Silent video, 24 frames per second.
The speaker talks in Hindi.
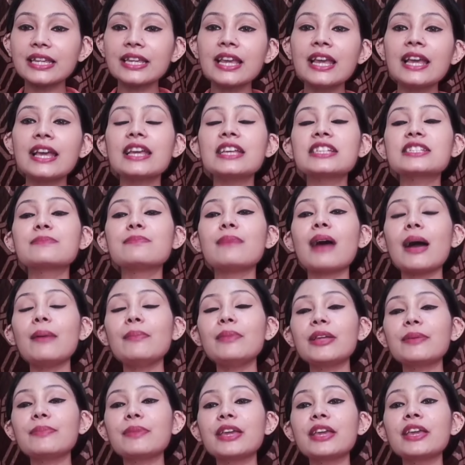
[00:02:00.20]
ही इस
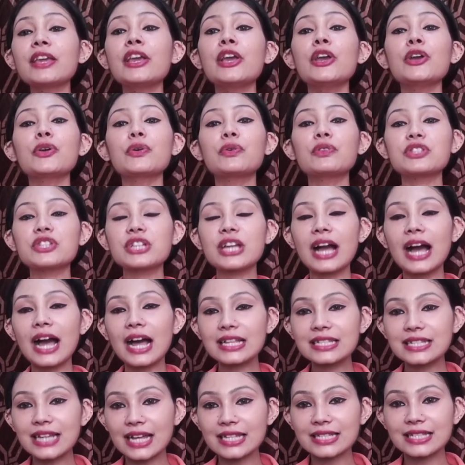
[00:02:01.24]
मामले में कुछ
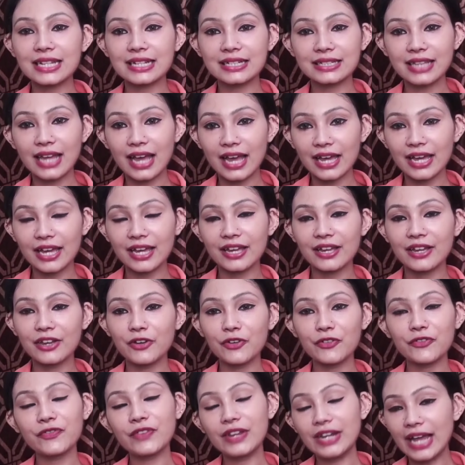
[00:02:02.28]
कहा जा सकता है
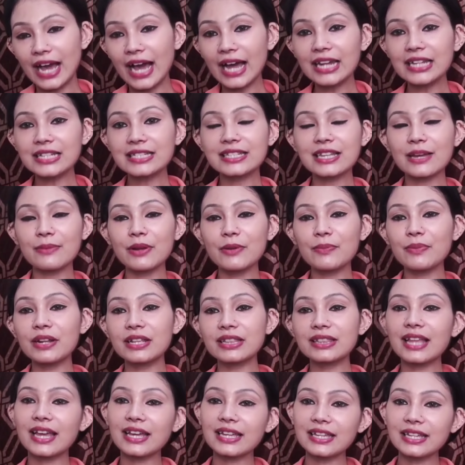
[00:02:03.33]
फिलहाल इस खबर पर
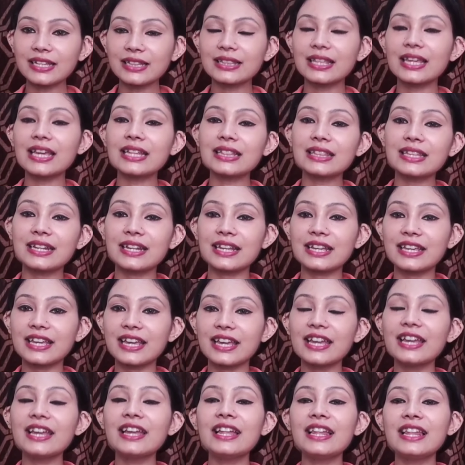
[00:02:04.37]
इतना ही देखते
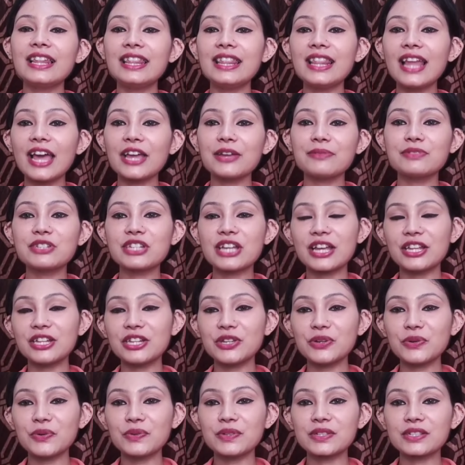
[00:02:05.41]
रहिए लाइव जय
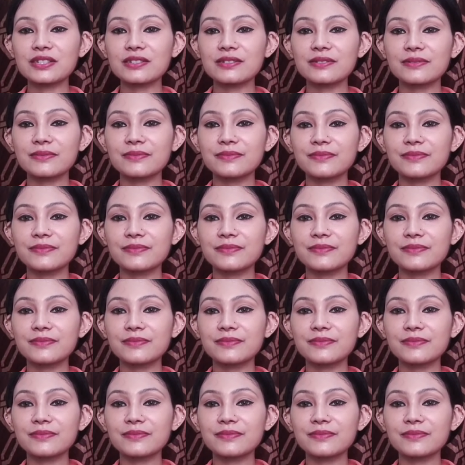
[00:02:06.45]
न्यूज़